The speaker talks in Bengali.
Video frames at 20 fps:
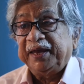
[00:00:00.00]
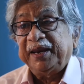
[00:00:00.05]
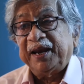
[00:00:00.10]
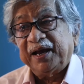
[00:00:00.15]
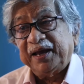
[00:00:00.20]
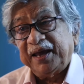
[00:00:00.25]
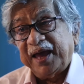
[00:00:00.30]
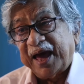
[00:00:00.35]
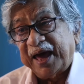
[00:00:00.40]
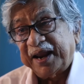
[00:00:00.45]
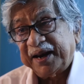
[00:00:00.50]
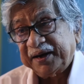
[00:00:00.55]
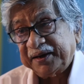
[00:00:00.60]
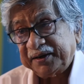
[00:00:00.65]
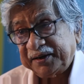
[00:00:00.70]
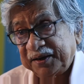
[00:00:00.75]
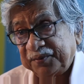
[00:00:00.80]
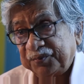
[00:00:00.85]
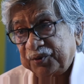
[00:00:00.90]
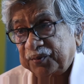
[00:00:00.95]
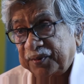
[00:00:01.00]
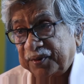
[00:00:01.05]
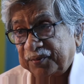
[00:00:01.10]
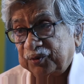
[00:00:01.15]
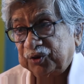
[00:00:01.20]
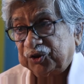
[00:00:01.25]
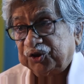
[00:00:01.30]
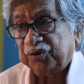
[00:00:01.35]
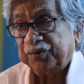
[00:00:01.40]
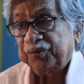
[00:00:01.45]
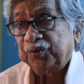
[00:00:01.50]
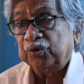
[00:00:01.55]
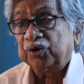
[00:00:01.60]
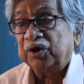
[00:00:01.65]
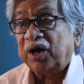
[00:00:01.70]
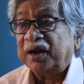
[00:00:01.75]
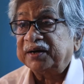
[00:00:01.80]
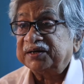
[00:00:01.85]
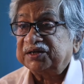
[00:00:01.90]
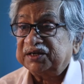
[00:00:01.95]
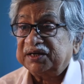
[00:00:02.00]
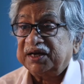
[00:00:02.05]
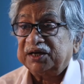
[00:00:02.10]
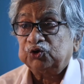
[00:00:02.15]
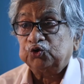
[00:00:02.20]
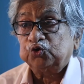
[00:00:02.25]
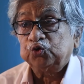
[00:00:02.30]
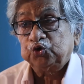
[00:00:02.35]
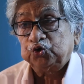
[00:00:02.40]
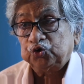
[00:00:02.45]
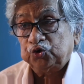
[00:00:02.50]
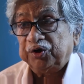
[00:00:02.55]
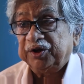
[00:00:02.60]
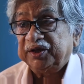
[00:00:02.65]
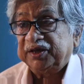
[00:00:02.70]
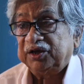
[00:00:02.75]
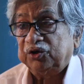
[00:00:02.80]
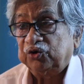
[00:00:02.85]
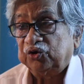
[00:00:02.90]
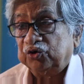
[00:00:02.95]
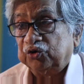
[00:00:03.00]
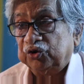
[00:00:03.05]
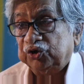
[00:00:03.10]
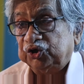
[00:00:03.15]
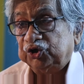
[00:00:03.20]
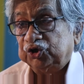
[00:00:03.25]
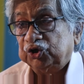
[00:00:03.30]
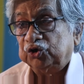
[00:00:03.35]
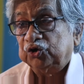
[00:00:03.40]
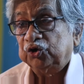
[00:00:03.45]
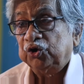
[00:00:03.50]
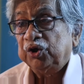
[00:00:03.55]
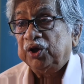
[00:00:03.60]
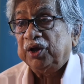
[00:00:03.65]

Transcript: এর আগে আর একটা ব্যাপার বলতে হবে ওর গান শেখার সূত্রটা কী করে হয়েছিল